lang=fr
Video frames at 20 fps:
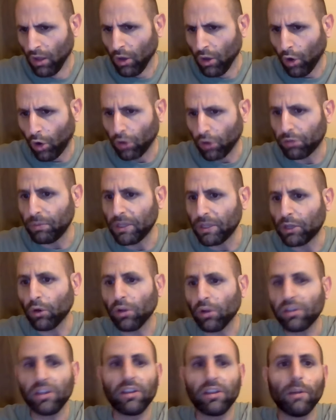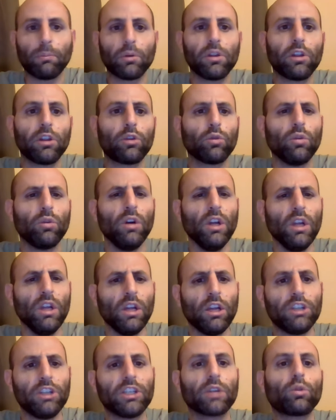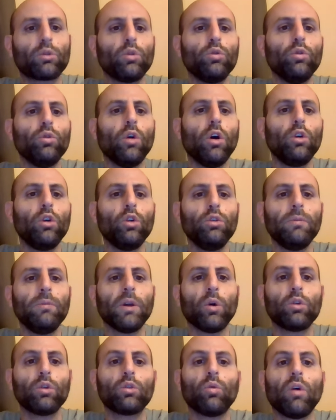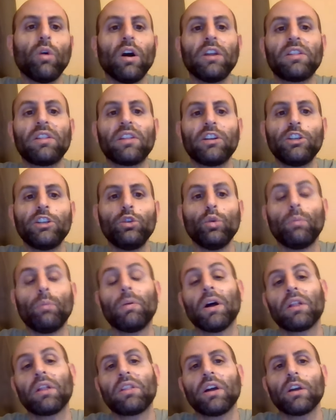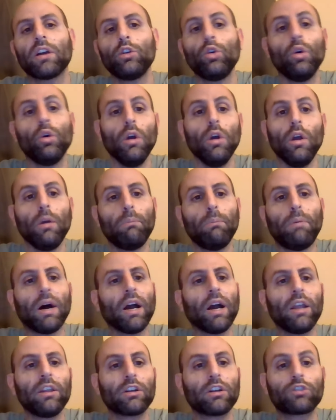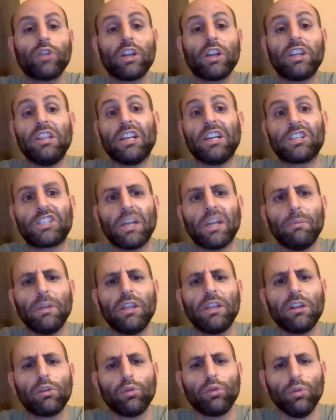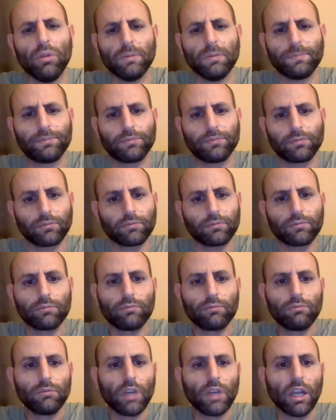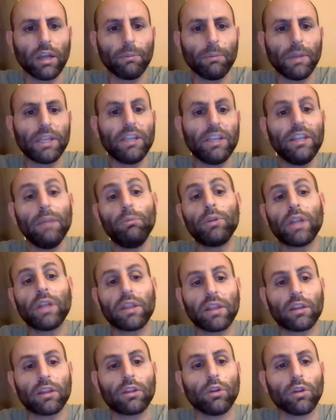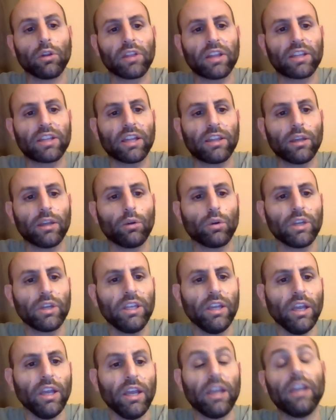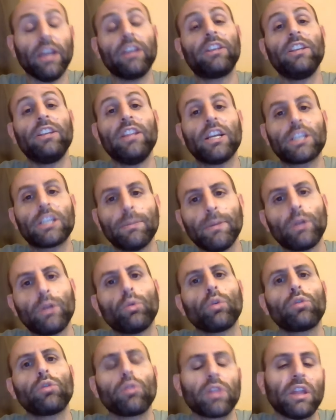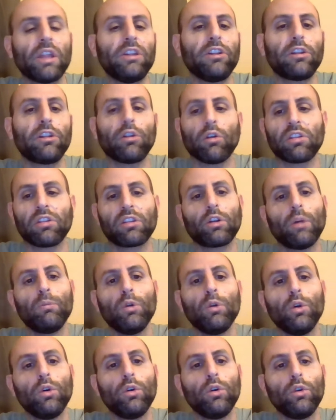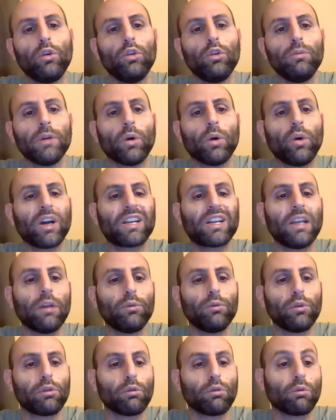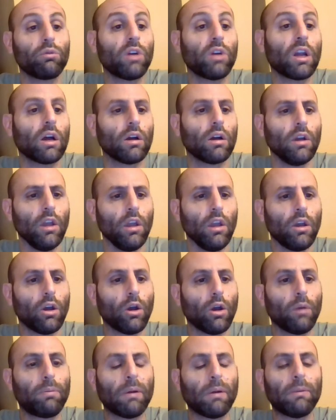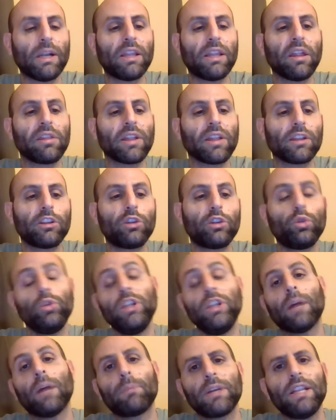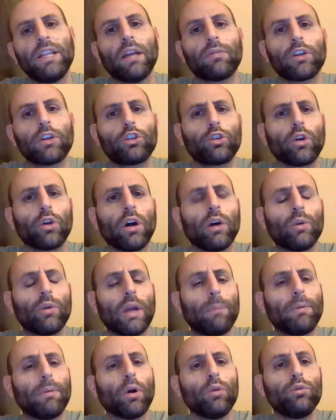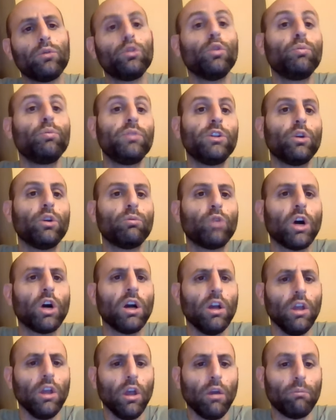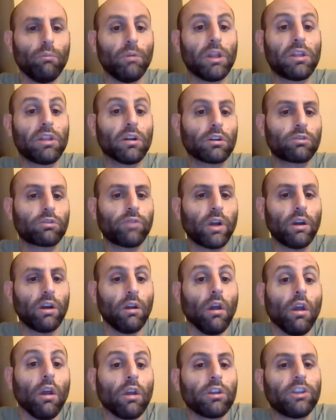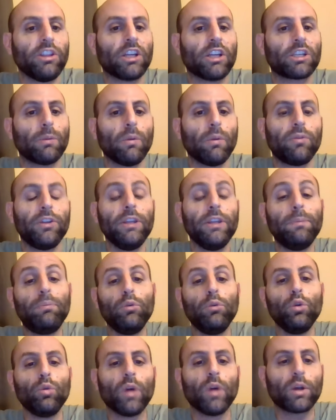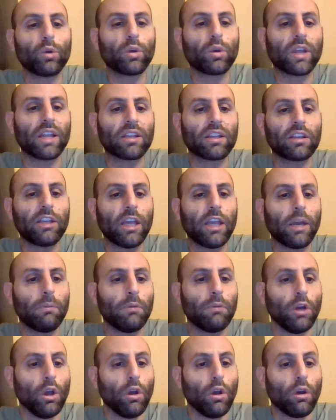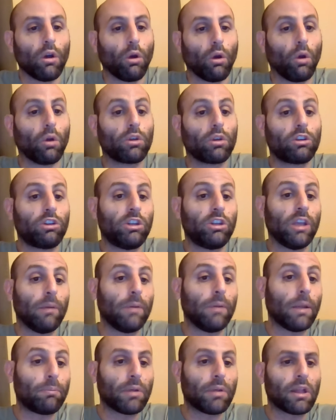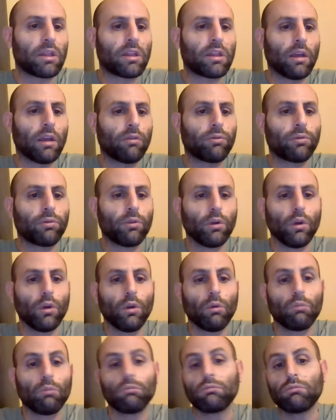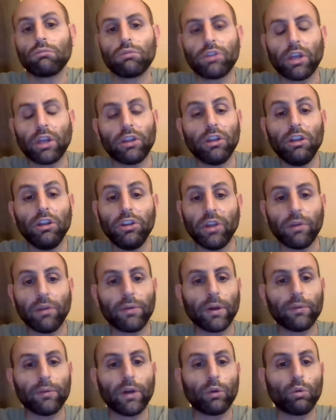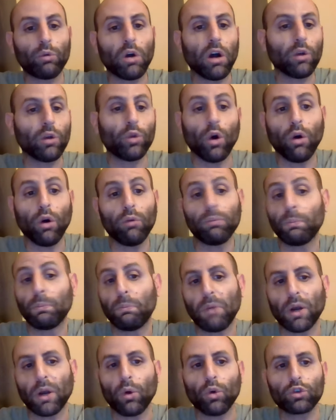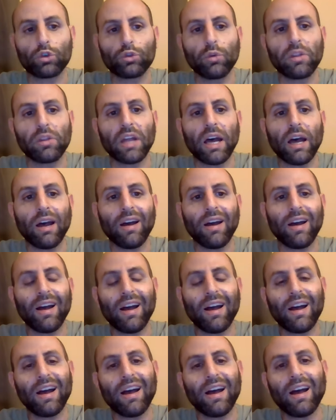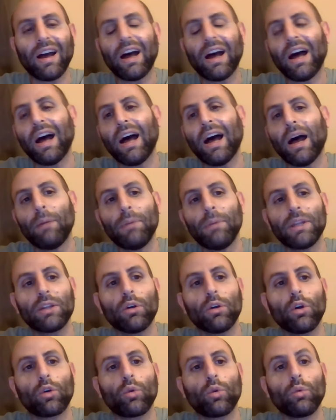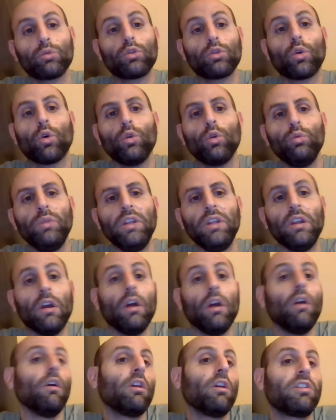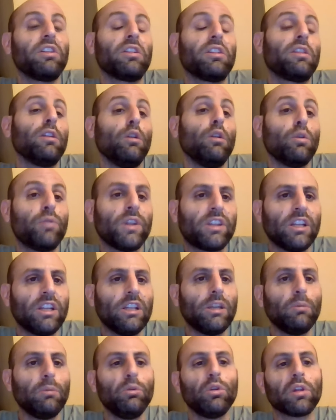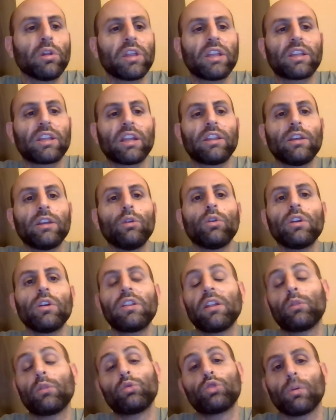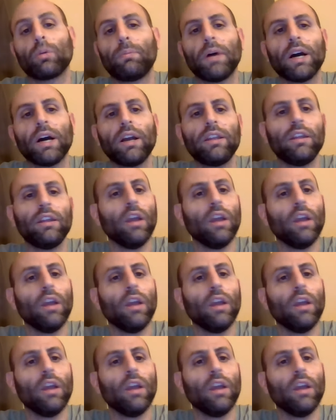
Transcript: Ensuite, en sixième position, j'ai retenu euh, le numéro 3. il s'agit de Prince Ario. Pareil, un cheval qui n'a jamais déçu, mais qui débute dans cette catégorie et qui n'a jamais couru sur cette distance, comme le, numéro 1 Clavus. Donc voilà, euh, pas mal d'incertitudes. Il a repris de la fraîcheur, hein. on ne l'a pas revu depuis deux mois, mais c'est un cheval qui n'a jamais fini plus loin que quatrième, qui aime la PSF, qui a des lignes à faire valoir. Non, pas grand-chose à, à mettre contre lui si ce n'est le fait qu'il débute dans cette catégorie, c'est toujours pareil.